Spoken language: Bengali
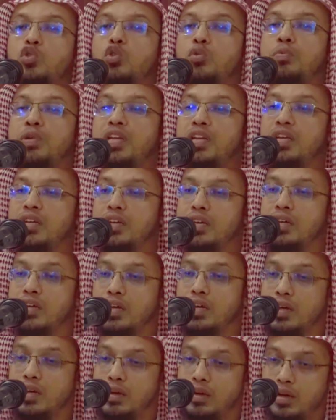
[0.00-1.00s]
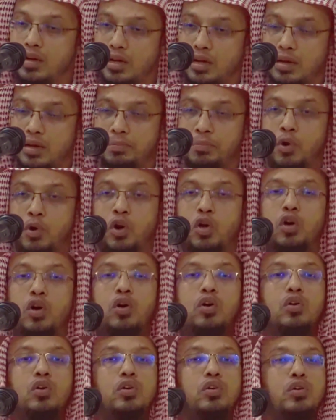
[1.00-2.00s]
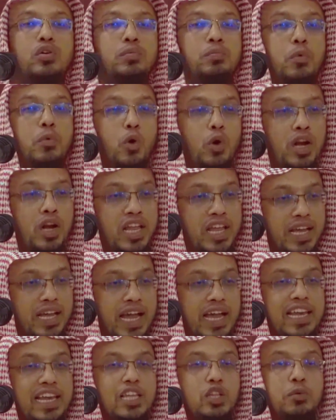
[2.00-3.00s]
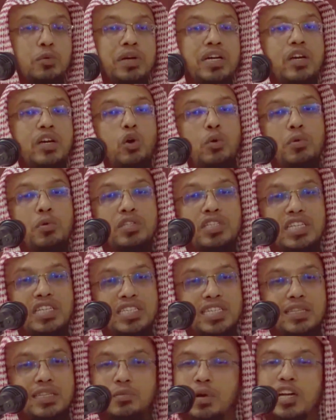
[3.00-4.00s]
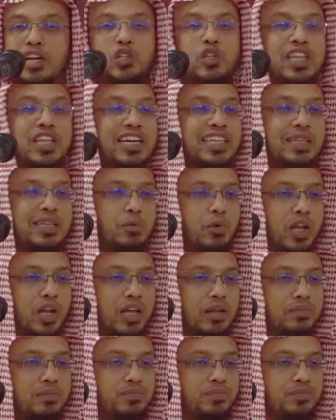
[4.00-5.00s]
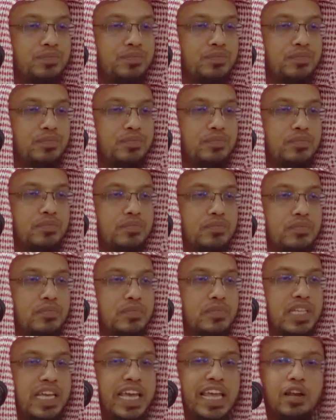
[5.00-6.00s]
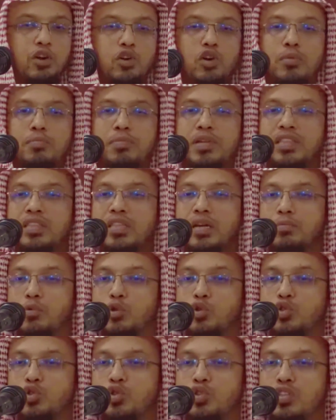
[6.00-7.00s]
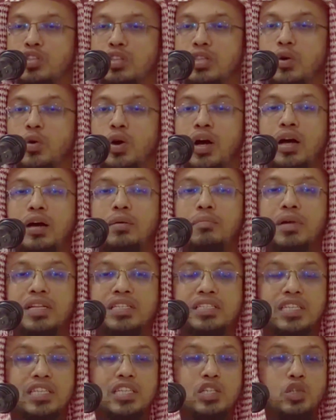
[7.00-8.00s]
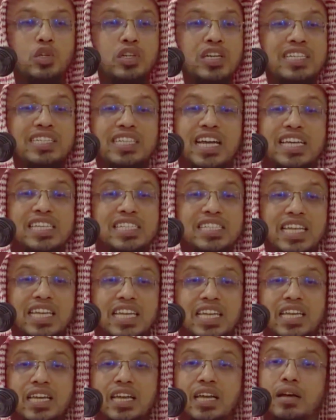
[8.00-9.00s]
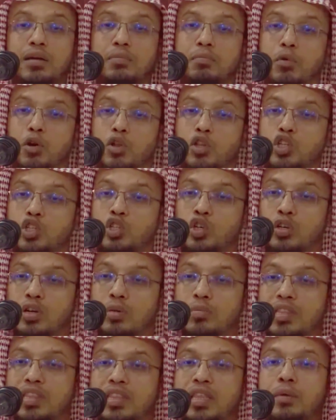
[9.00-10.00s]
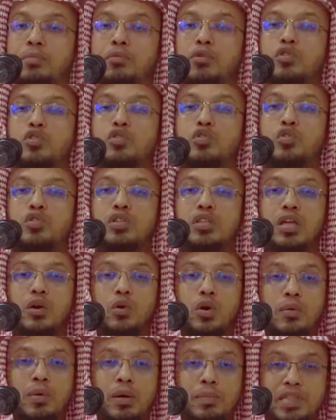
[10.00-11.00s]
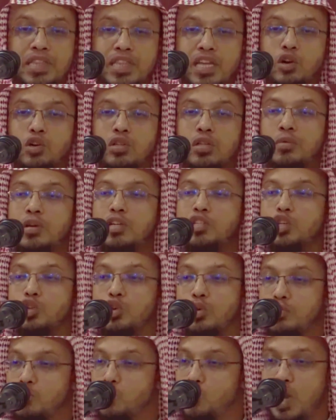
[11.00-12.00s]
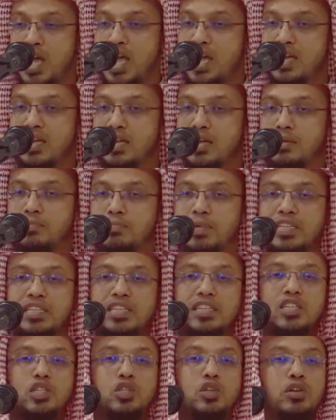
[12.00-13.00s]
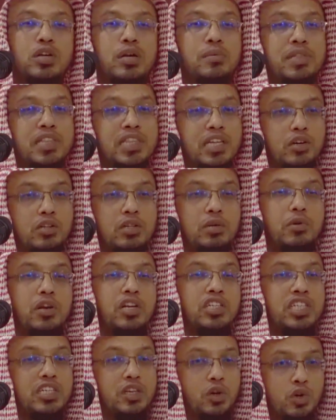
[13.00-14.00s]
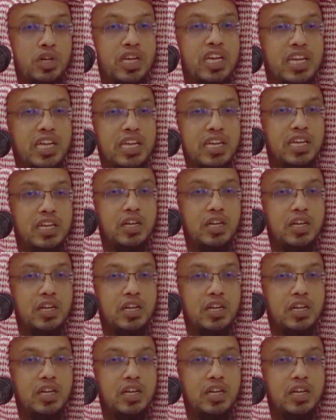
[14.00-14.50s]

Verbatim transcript: তুমি পড়ো পড়লে খাইলে তোমাকে অমুক জিনিসটা দেবো আসলে তাকে দেবো না এরকম মিথ্যা প্রতিশ্রুতি দেওয়া বাচ্চাদের সঙ্গে জায়েজ নাই বড়দের সঙ্গে মিথ্যা প্রতিশ্রুতি দেওয়া বা মিথ্যা কথা বলা যেরকম গুণা বাচ্চাদের সঙ্গে মিথ্যা কথা বলা সেটাও কি